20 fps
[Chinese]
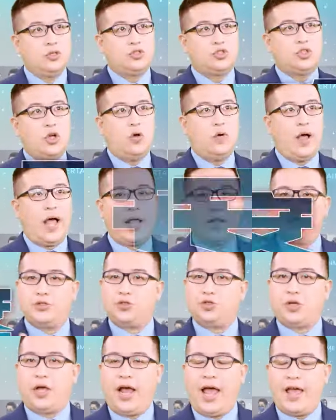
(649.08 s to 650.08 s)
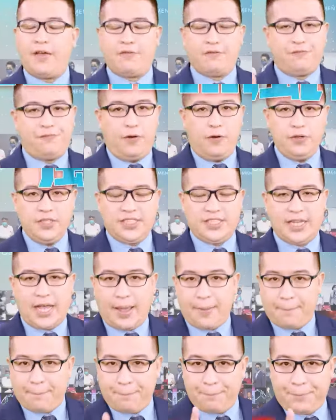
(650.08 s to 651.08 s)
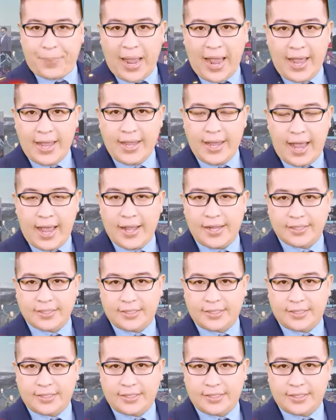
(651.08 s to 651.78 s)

重案、悬案、攻击案、拍案